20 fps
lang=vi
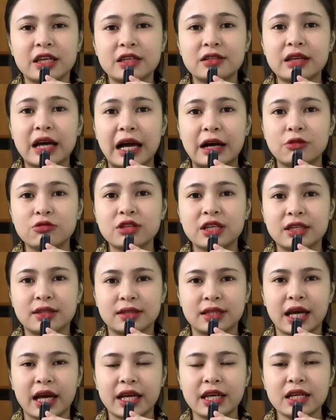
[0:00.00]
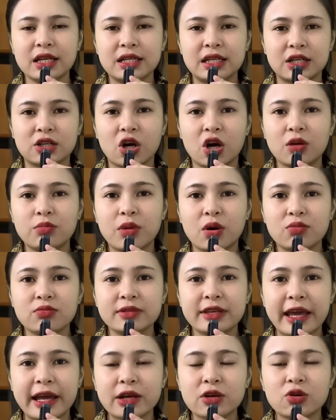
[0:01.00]
Chị Thảo nhìn thấy là có
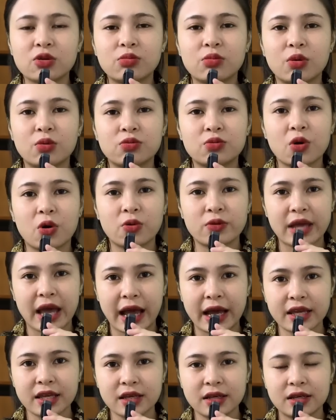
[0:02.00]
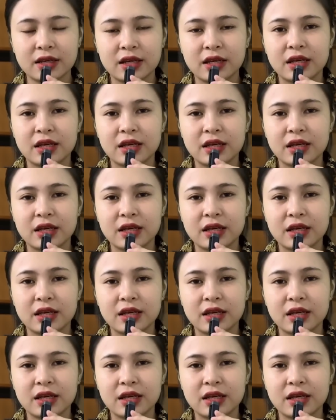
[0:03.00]
bóng dáng của một cô gái.